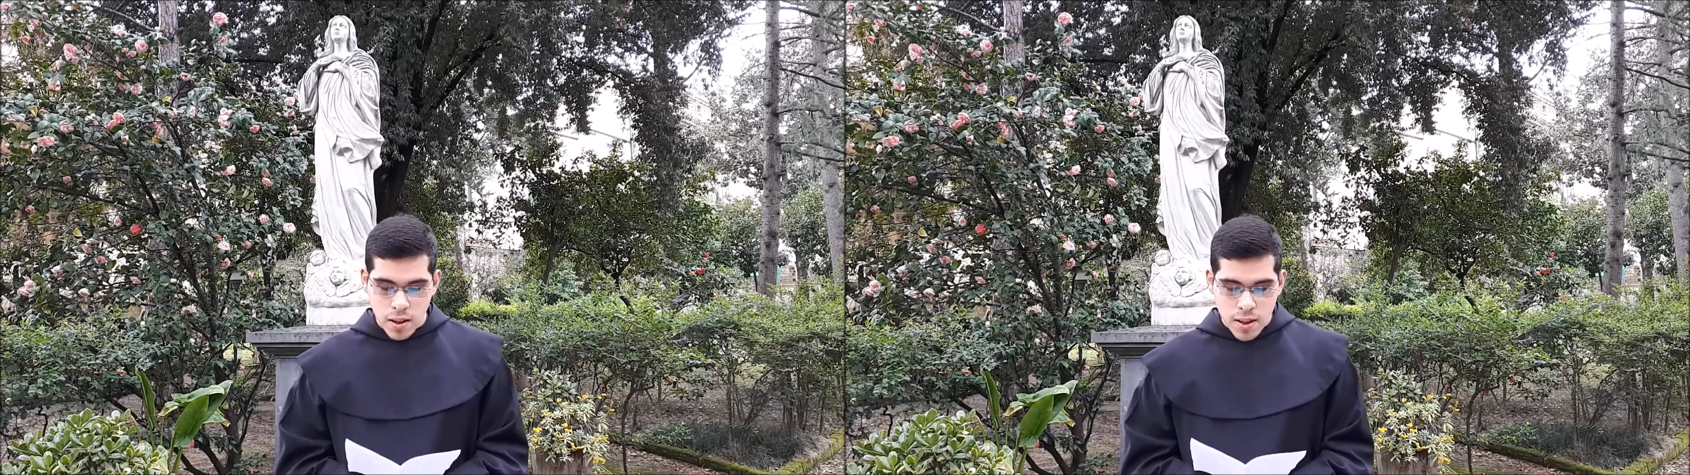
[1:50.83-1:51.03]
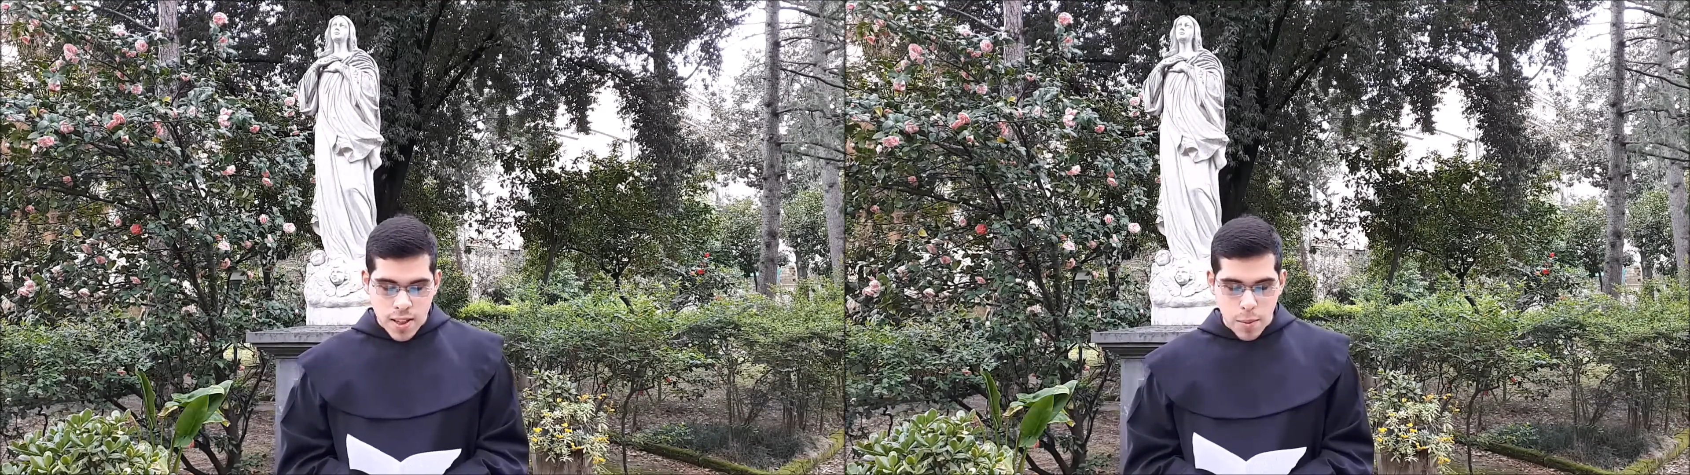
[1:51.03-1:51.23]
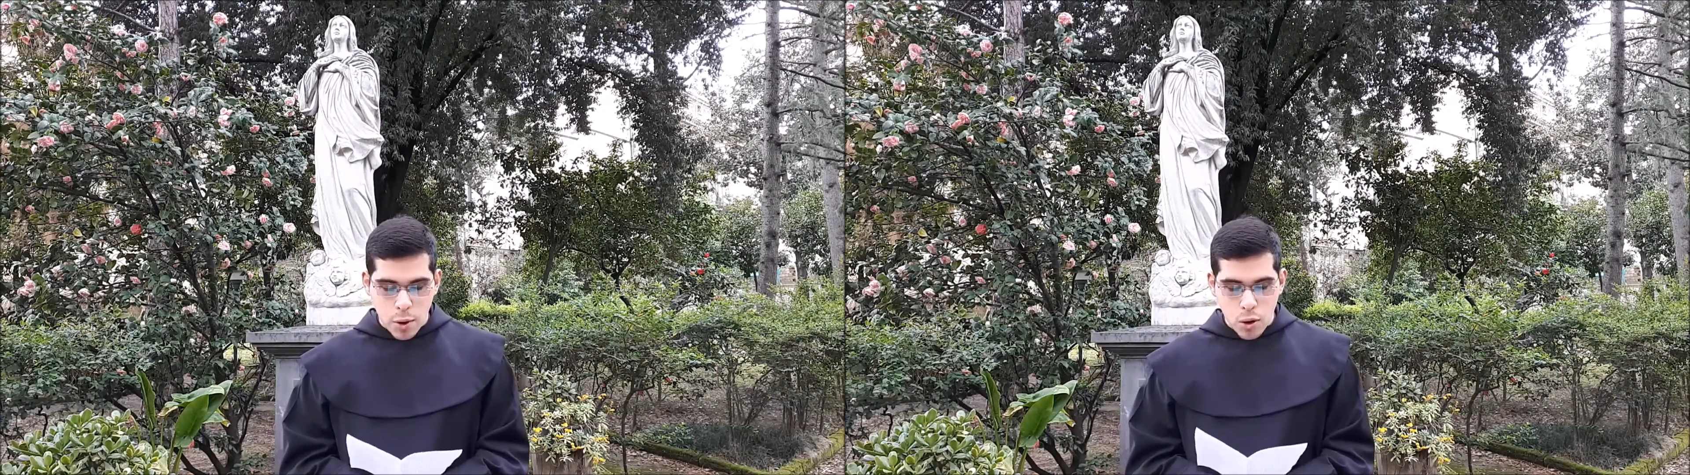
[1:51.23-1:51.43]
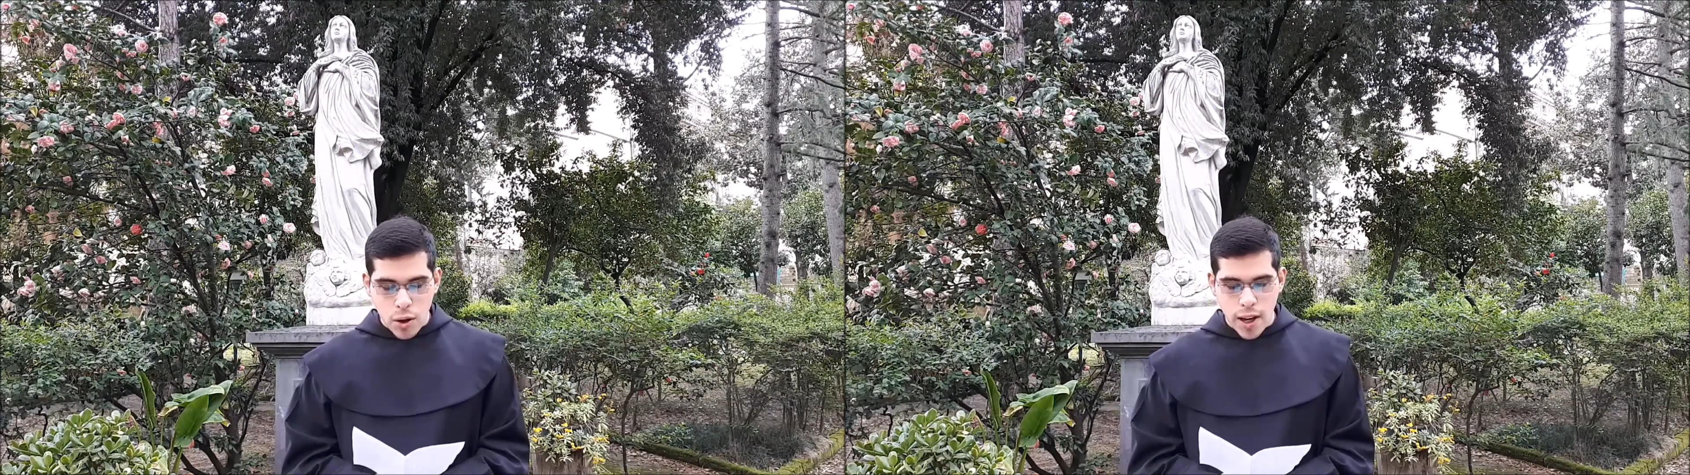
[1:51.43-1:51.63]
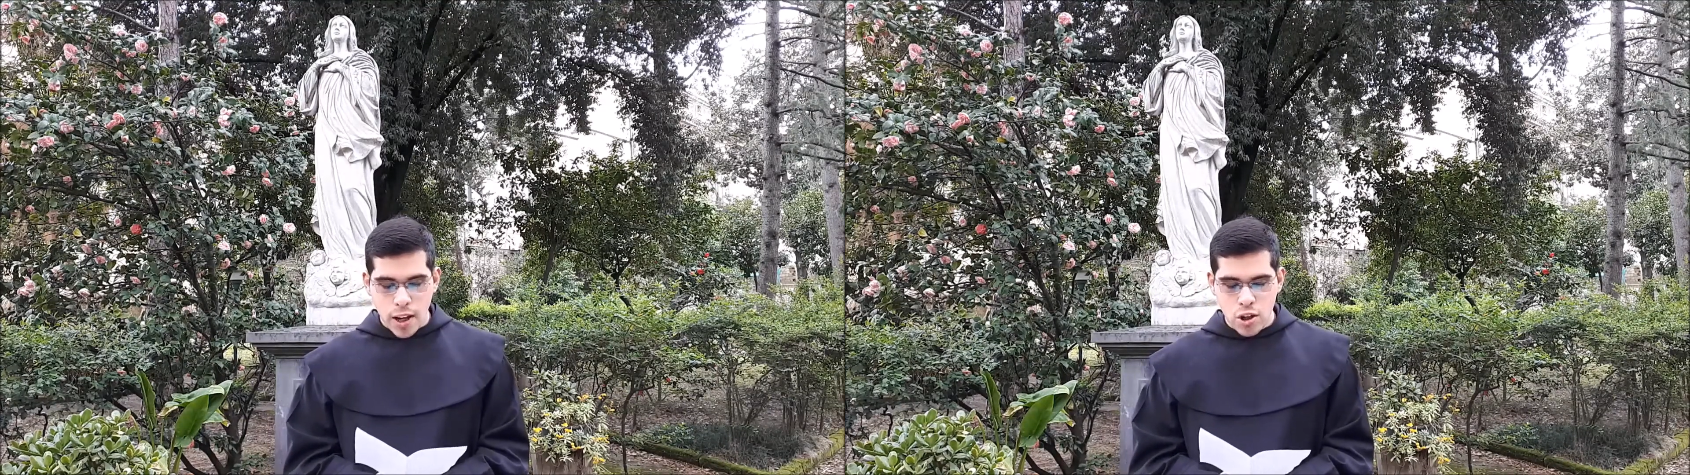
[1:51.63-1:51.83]
Siamo
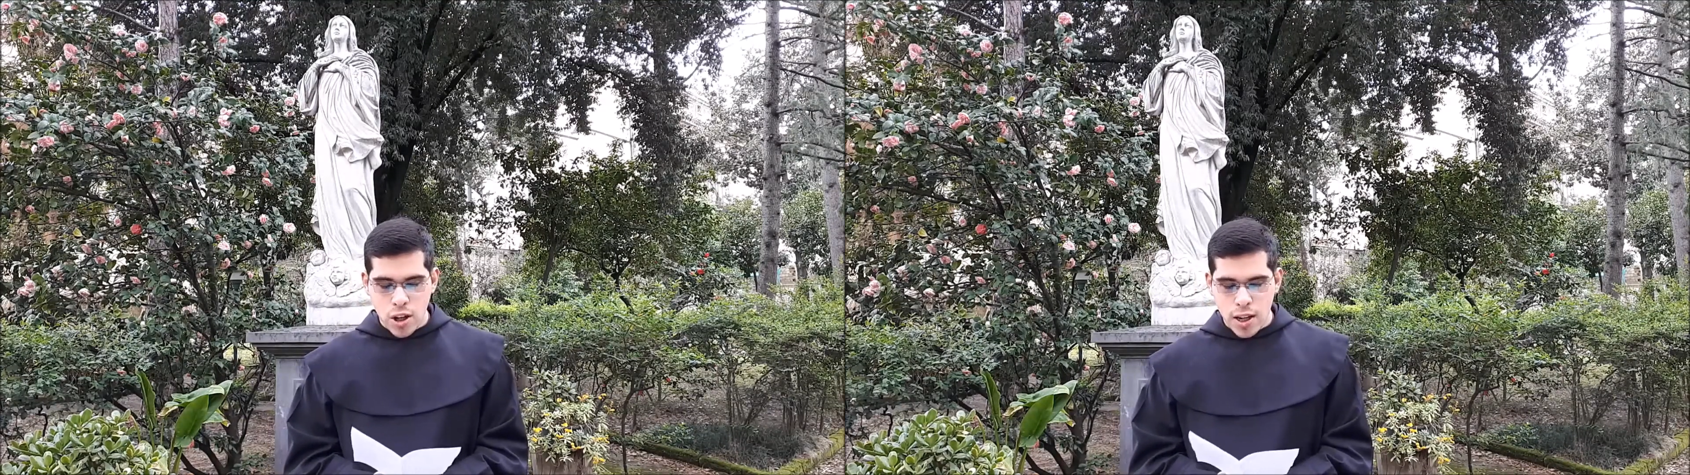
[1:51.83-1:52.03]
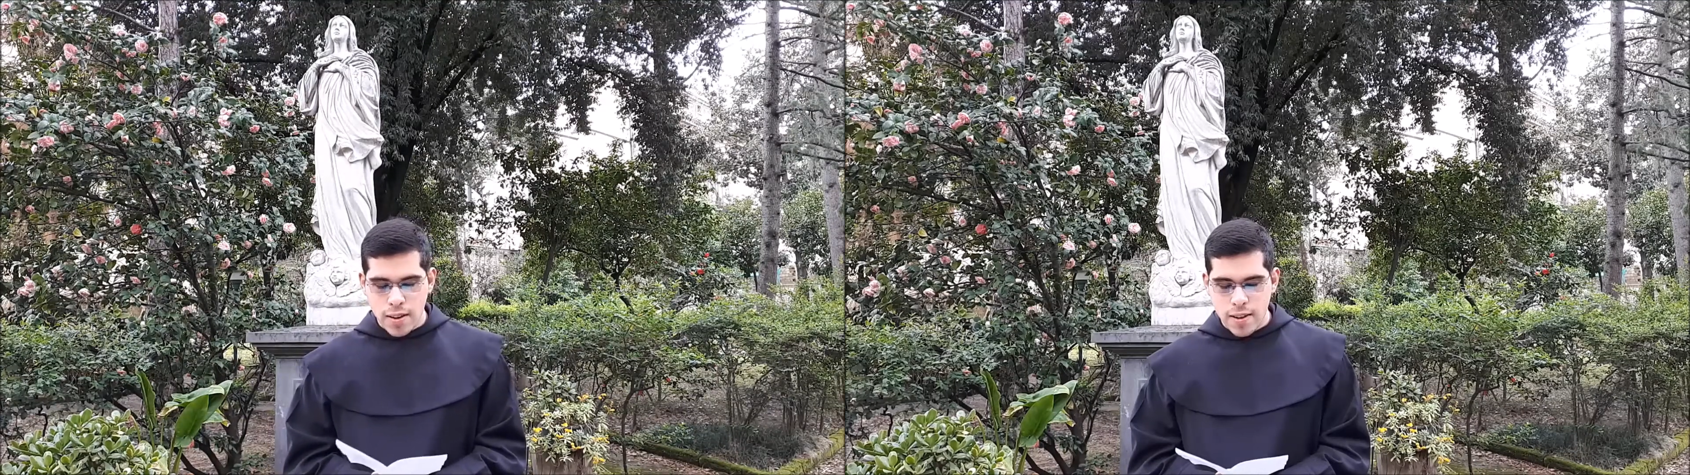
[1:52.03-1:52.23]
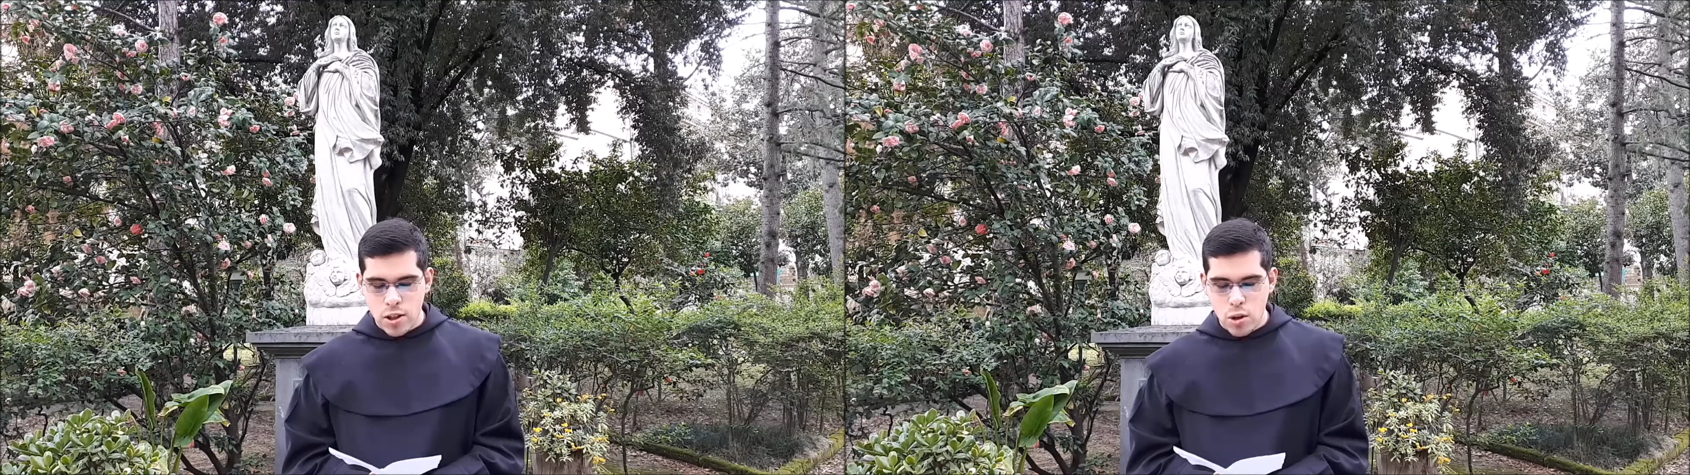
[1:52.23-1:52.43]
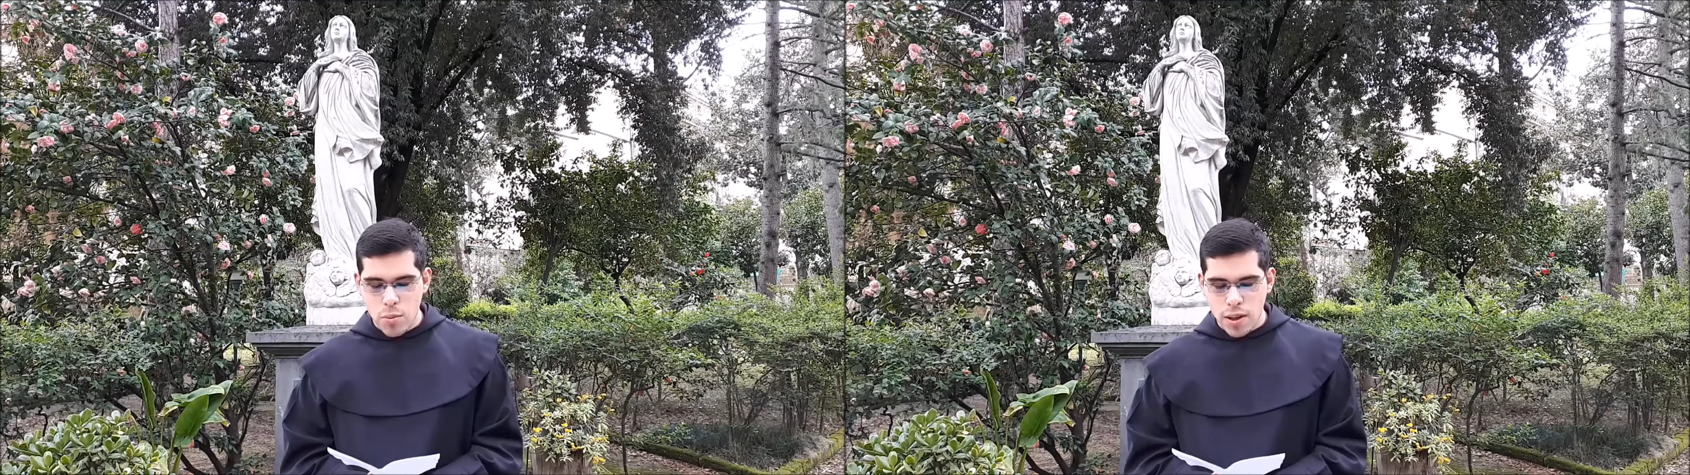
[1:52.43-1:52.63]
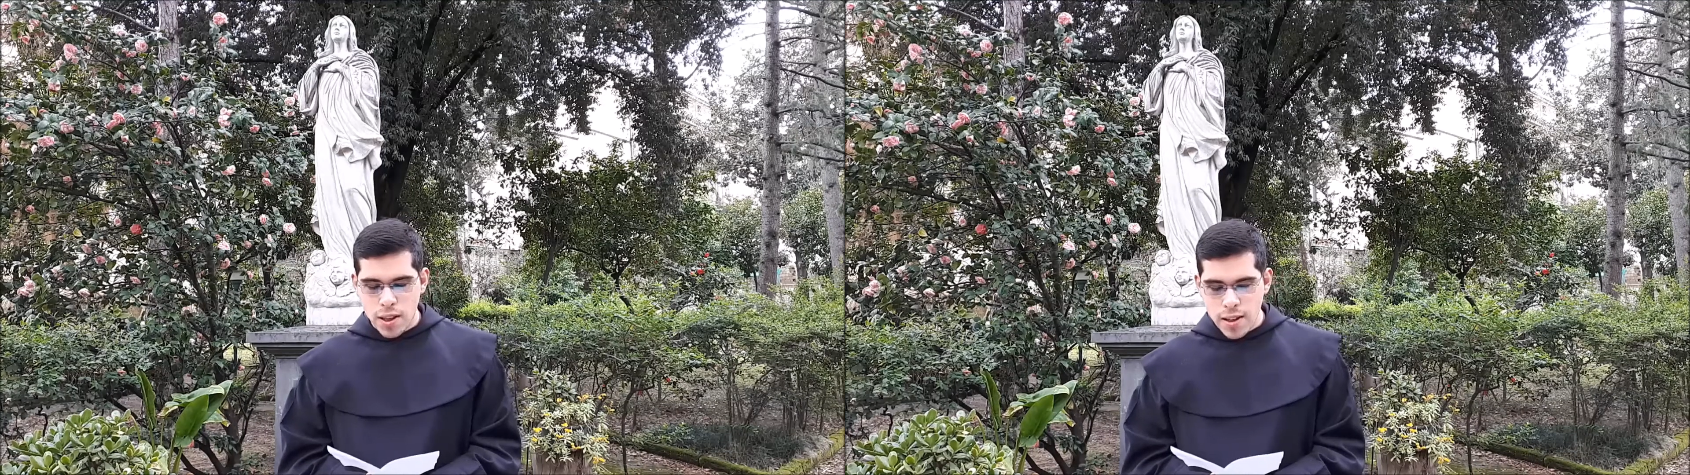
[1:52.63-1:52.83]
noi a scegliere se
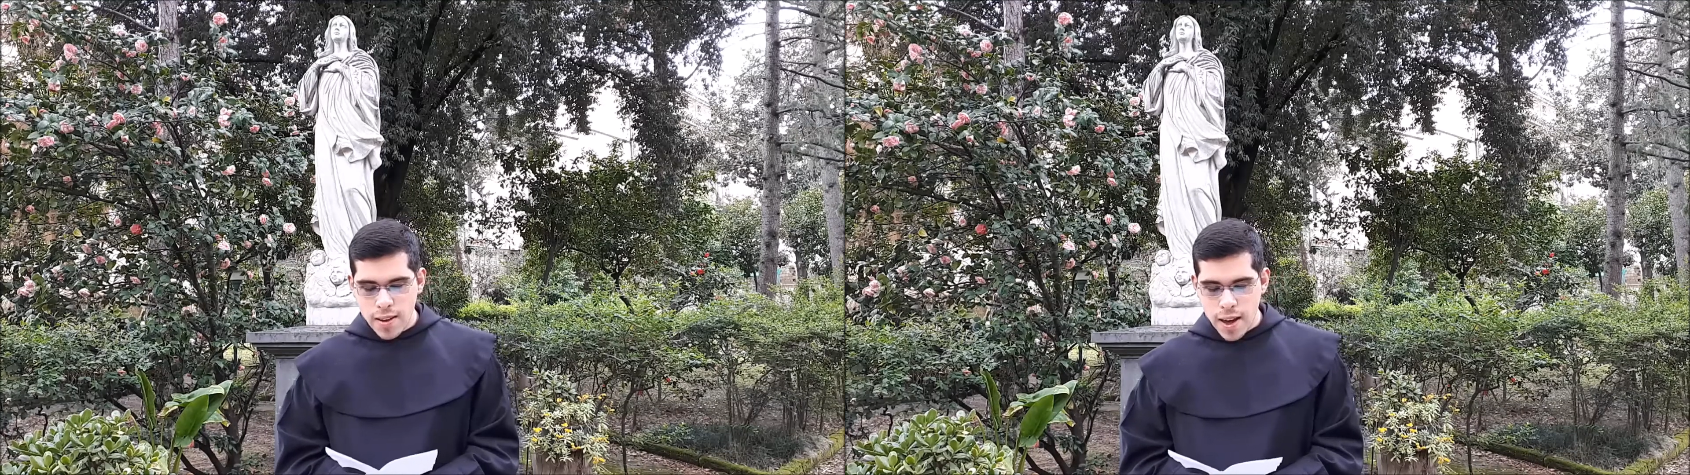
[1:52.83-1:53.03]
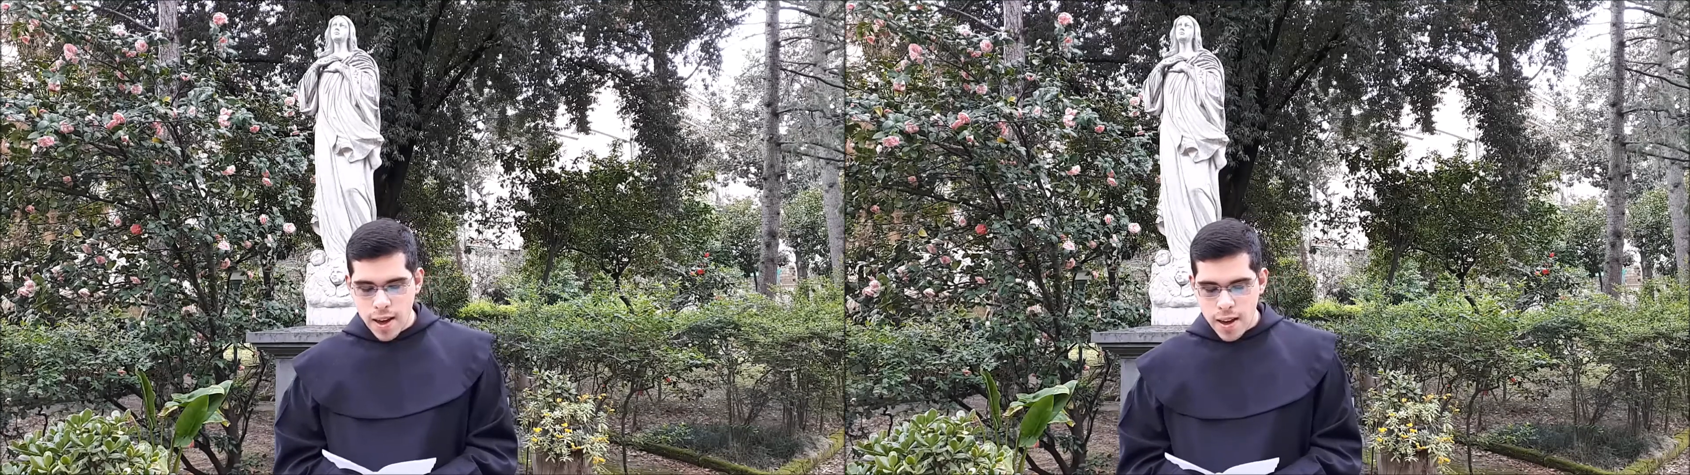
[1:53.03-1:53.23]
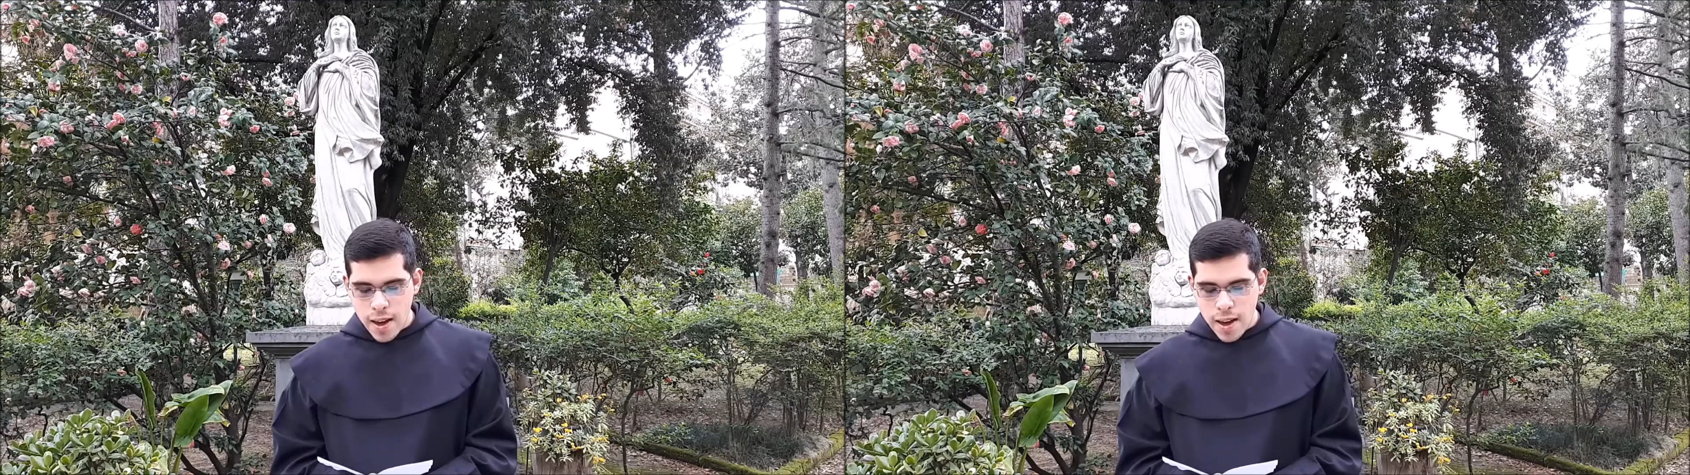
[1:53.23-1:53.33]
obbedire